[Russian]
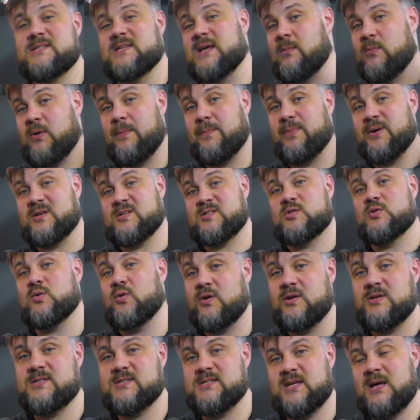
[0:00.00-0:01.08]
самый
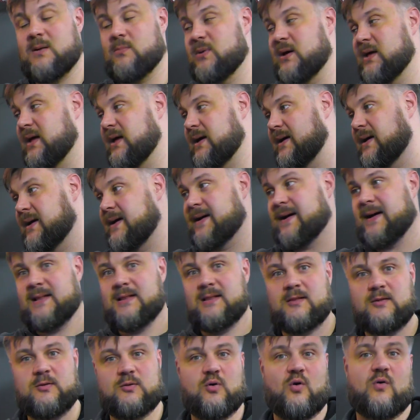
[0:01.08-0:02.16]
простой, самый
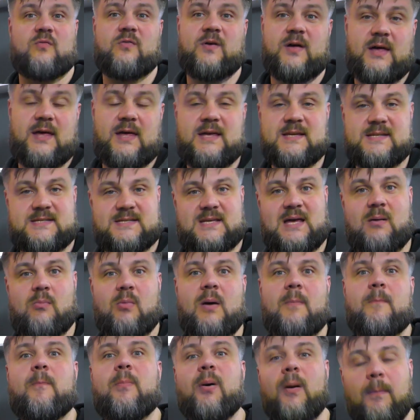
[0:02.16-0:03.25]
кондовый и
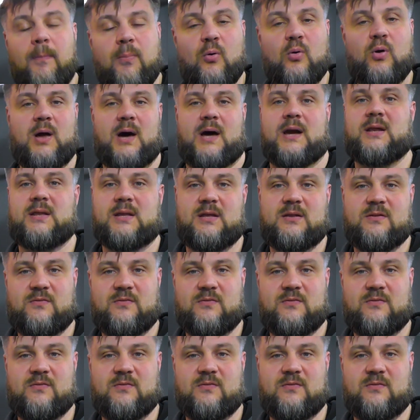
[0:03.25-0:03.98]
самый популярный